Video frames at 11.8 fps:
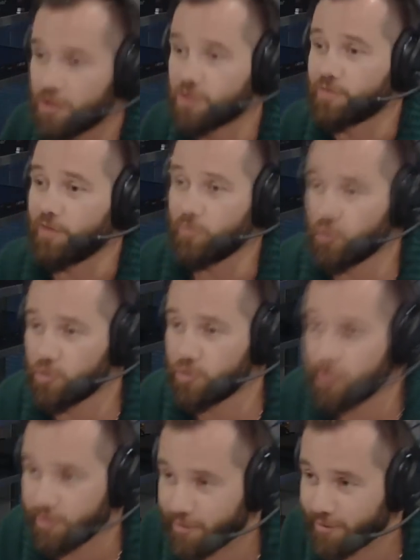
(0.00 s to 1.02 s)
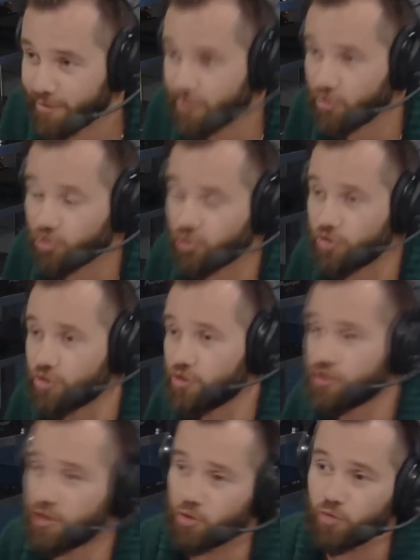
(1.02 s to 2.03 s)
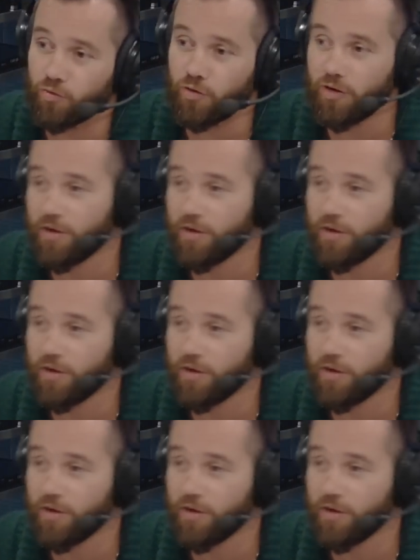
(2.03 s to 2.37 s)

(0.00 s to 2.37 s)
свободе и, и жизни, и здоровью.